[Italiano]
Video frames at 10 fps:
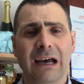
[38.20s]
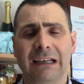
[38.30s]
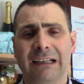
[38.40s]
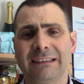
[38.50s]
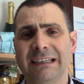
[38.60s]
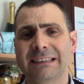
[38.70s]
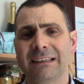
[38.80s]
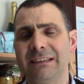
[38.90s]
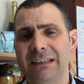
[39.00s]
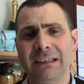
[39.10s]
all'altezza
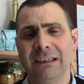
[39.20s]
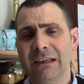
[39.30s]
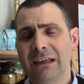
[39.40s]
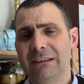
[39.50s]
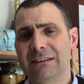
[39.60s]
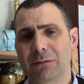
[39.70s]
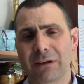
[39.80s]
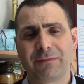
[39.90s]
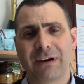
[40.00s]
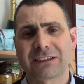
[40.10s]
di diciamo,
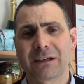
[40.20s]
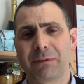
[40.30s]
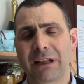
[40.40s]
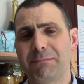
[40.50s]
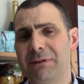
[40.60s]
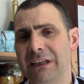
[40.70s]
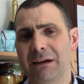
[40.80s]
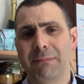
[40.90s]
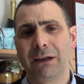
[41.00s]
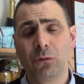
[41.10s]
la fascia
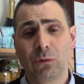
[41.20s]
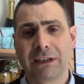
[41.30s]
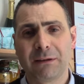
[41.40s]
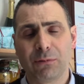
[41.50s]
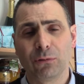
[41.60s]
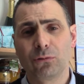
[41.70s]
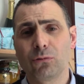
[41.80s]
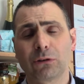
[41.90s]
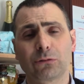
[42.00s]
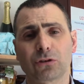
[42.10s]
prealpina, ma nulla di più.
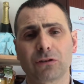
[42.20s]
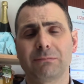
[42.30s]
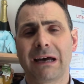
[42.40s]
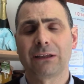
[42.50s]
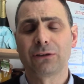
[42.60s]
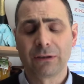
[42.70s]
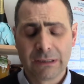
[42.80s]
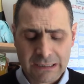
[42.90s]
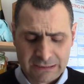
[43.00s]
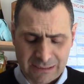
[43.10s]
Dunque tutto sommato
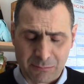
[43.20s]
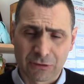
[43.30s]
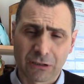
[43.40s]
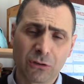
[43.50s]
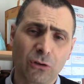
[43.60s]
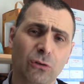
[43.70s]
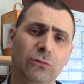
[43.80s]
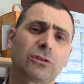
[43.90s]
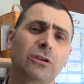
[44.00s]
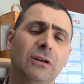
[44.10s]
stiamo andando
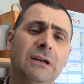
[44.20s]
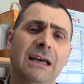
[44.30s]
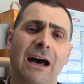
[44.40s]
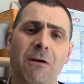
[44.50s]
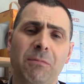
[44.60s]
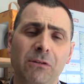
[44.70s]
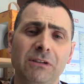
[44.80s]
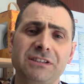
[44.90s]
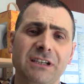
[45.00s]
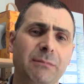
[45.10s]
incontro a un periodo
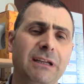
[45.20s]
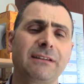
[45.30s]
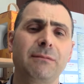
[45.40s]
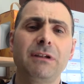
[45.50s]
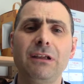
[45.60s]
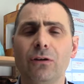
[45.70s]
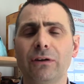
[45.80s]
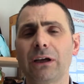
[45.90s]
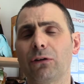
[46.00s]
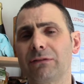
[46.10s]
decisamente
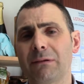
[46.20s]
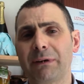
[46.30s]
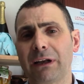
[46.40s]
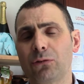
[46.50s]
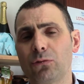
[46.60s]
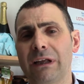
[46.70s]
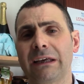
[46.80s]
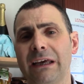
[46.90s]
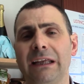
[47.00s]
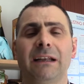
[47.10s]
migliore con temperature
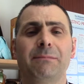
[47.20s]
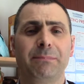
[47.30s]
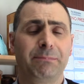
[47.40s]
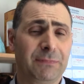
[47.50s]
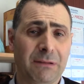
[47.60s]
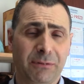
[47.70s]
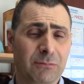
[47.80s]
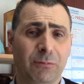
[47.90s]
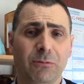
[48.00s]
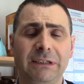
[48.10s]
che nel, nel
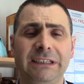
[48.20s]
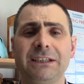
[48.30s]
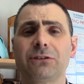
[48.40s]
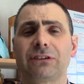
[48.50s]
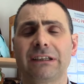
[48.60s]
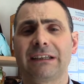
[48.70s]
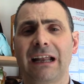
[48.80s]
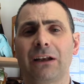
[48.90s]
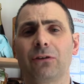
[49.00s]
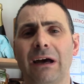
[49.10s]
primo pomeriggio
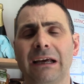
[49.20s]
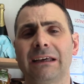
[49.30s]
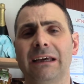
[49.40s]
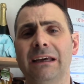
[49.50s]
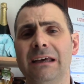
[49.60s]
tenderanno anche